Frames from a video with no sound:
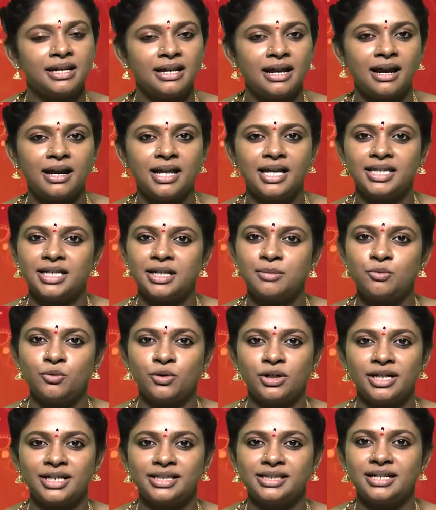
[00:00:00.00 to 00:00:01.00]
நாளைய தினம்
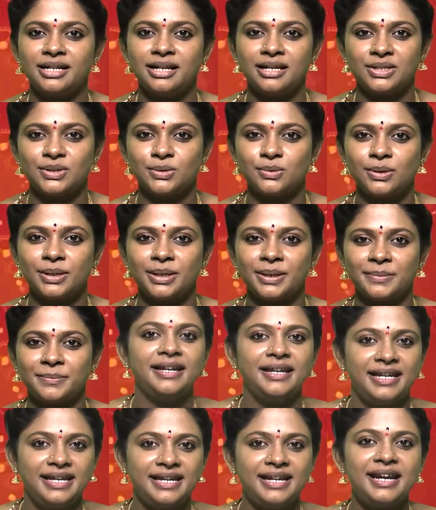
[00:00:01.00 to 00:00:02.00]
உங்களிடத்தில் நான் சொல்கிறேன்
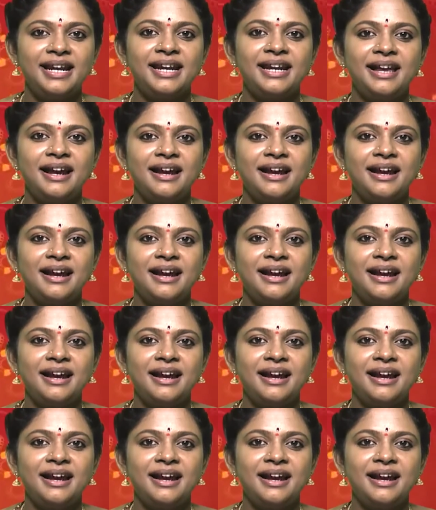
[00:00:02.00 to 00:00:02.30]
இன்றைய